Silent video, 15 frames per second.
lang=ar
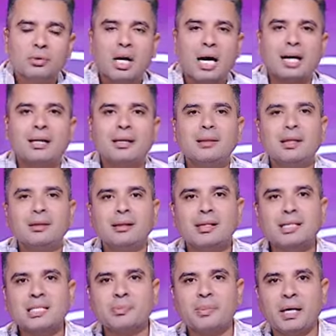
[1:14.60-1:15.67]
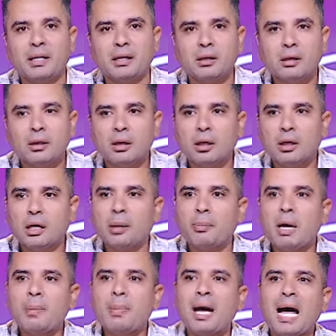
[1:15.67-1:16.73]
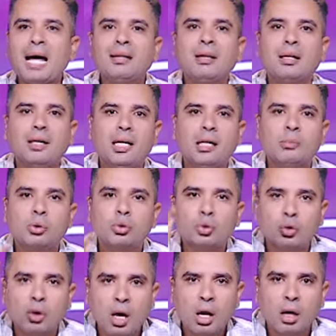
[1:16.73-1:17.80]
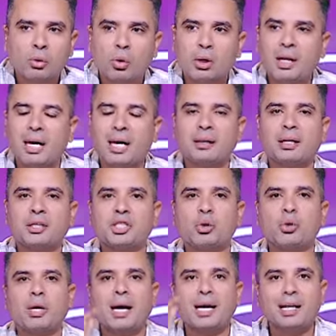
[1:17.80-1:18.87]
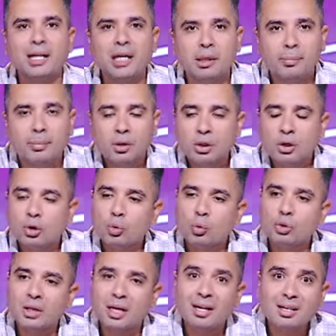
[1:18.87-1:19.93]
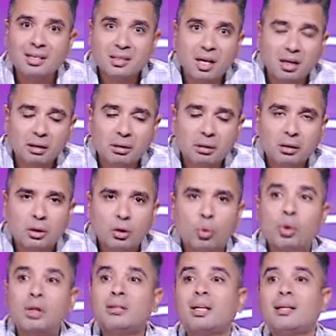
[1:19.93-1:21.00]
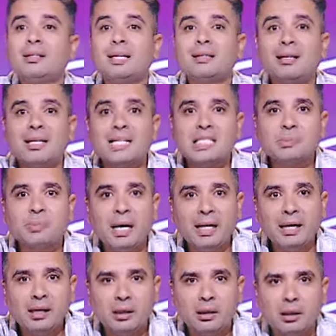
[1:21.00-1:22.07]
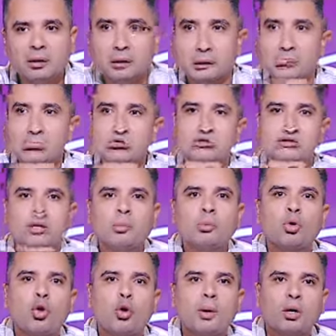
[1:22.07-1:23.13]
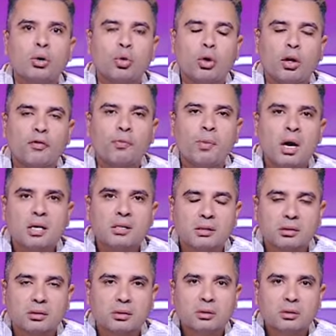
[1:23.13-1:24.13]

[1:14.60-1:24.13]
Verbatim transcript: على النادي الاسماعيلي لما يبقى عندك حلم طولان ولا عندك شوقي غريب وده يحصل وانت النادي الاسماعيلي انت جالك اتنين من كبار الكره في مصر